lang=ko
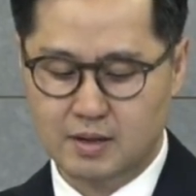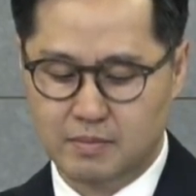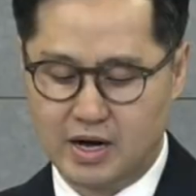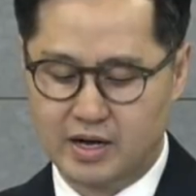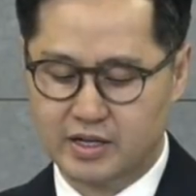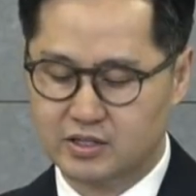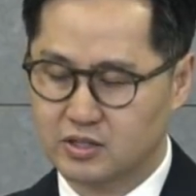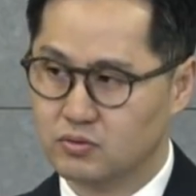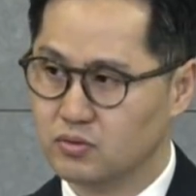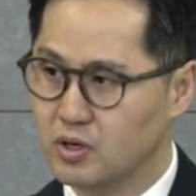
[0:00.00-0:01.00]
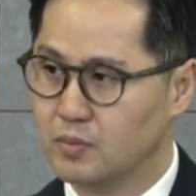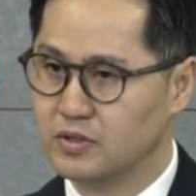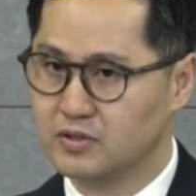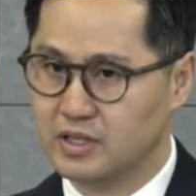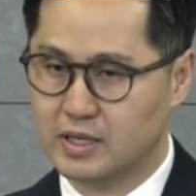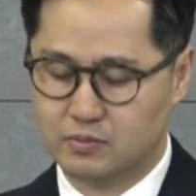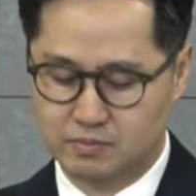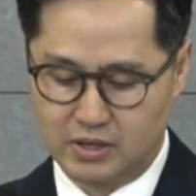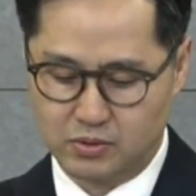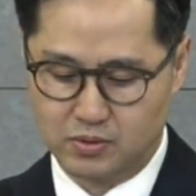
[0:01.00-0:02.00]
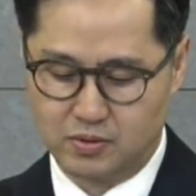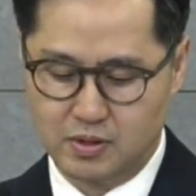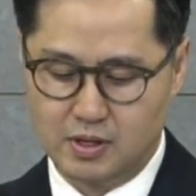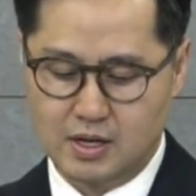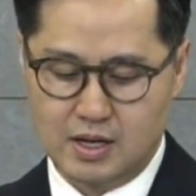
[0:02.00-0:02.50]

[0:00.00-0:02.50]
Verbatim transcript: 말에 실수가 없는 사람은 바로